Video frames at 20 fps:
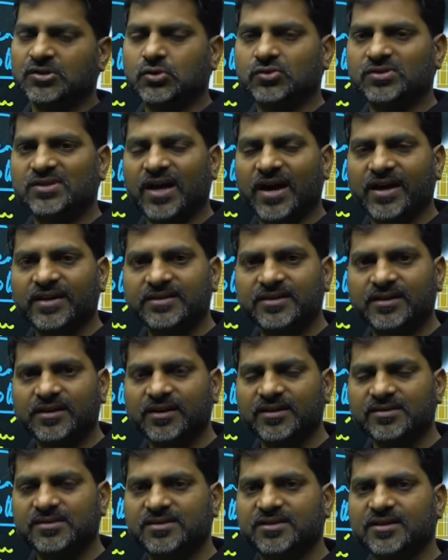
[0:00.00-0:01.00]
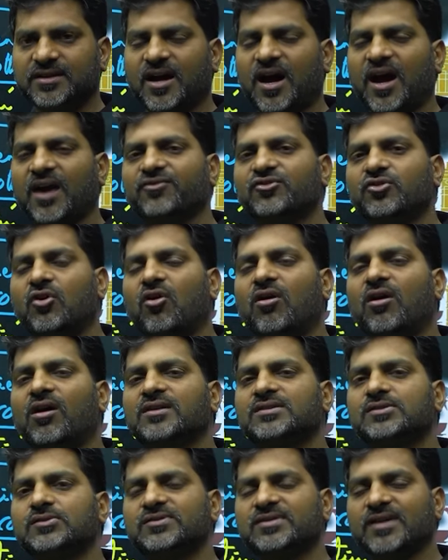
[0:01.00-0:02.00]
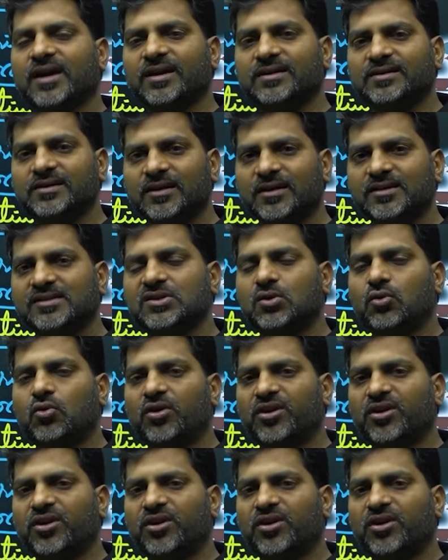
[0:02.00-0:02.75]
సొసైటీ ఈజ్ డిరైవ్డ్ ఆర్ సొసైటీ ఈజ్